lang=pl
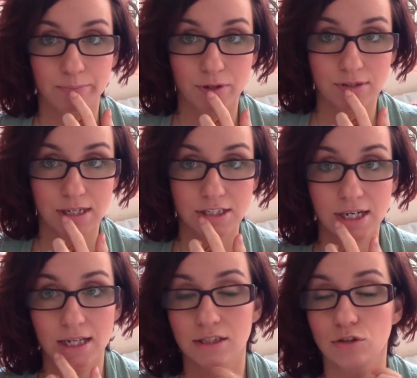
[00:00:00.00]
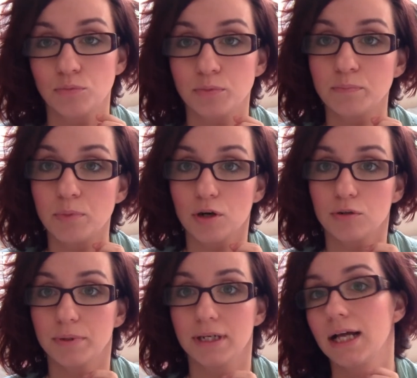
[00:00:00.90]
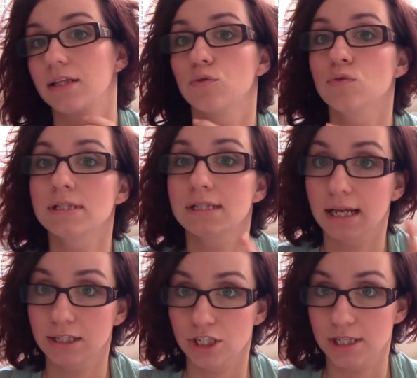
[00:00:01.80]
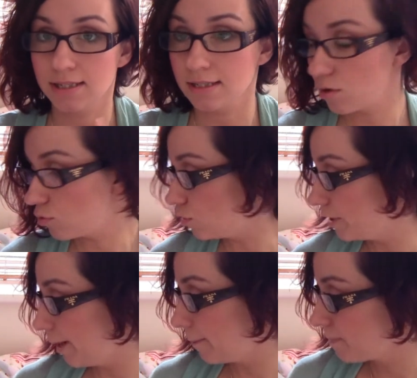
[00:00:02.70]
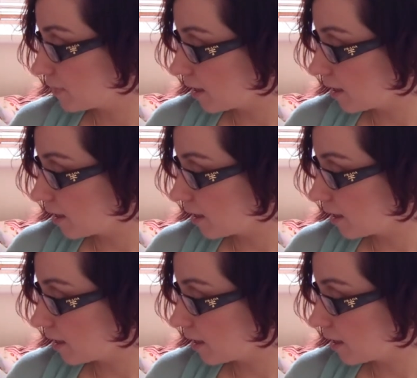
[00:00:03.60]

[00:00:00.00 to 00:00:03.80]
pozadzieranych lub popękanych ust, także jest ogólnie